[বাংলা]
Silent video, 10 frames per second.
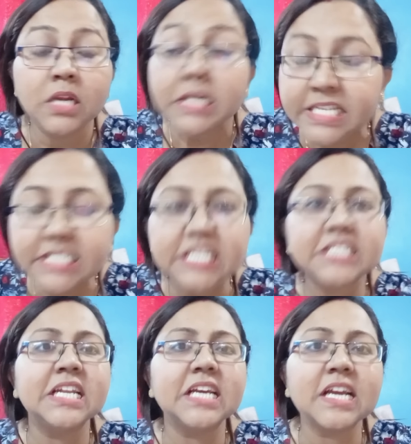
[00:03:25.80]
নিজের
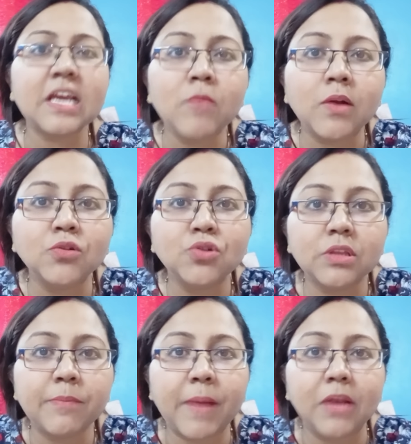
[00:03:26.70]
ছেলেকে কেন মানুষ
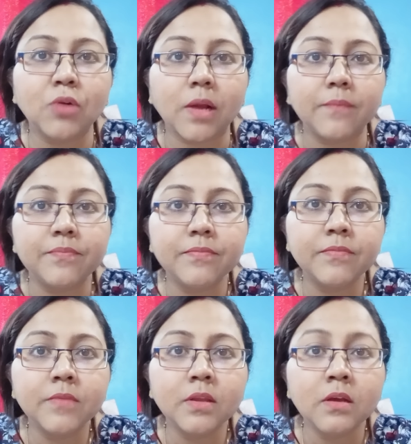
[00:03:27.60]
করতে পারলো না
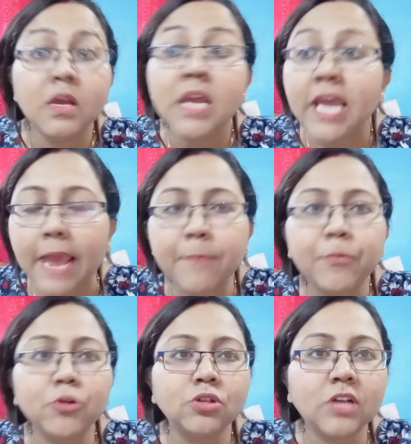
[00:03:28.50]
এই
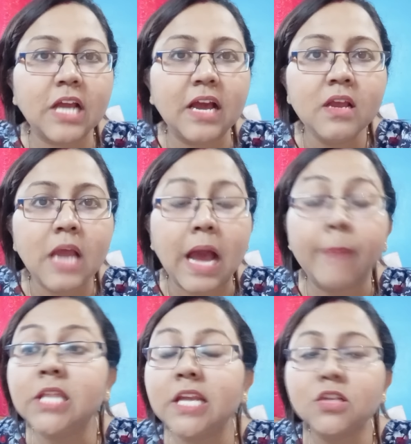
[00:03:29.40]
প্রশ্নটা
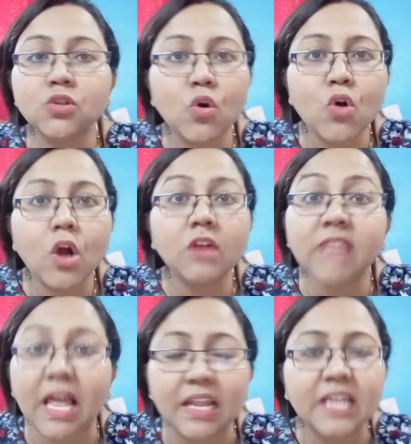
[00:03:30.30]
আমাদের সোকল
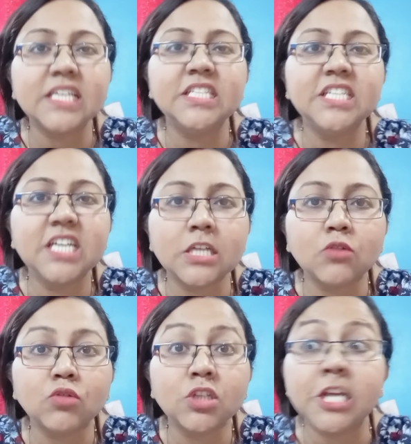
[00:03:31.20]
দালালকে জিজ্ঞাসা
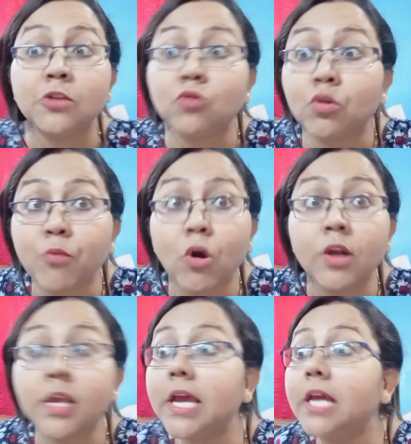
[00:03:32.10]
করতে চাই তোর
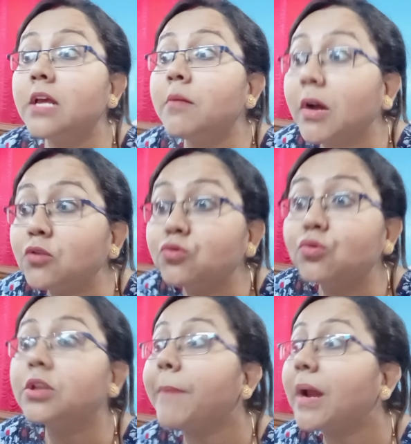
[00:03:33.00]
বরকে মানুষ
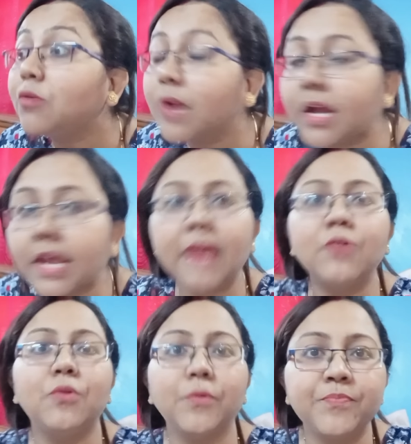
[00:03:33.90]
করতে পারলো না কেন
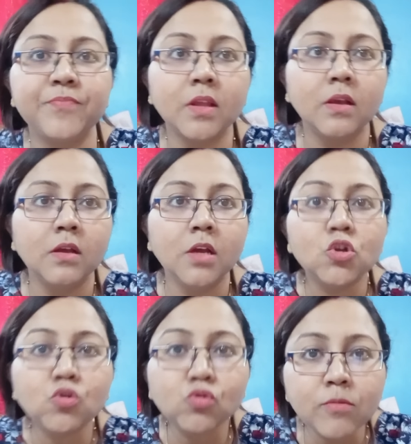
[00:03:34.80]

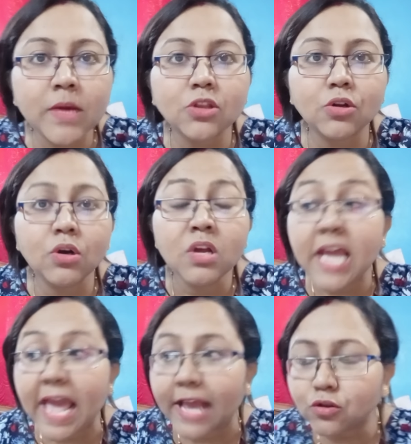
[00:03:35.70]
শুধুমাত্র
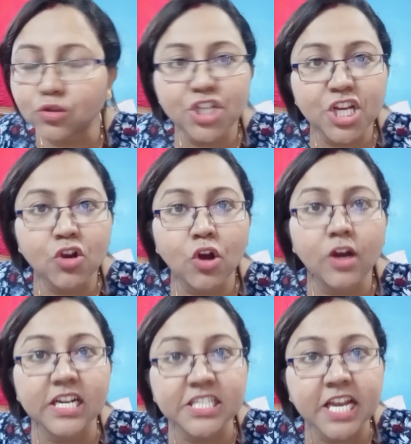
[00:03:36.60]
একজন
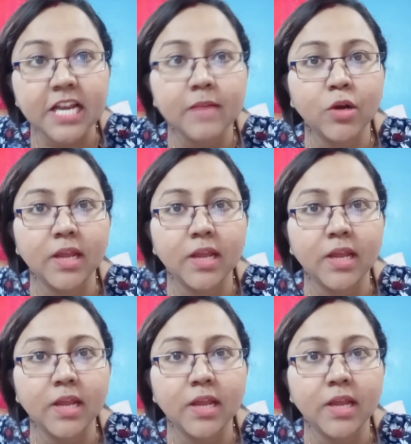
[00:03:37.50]
শিক্ষকের ছেলে বলে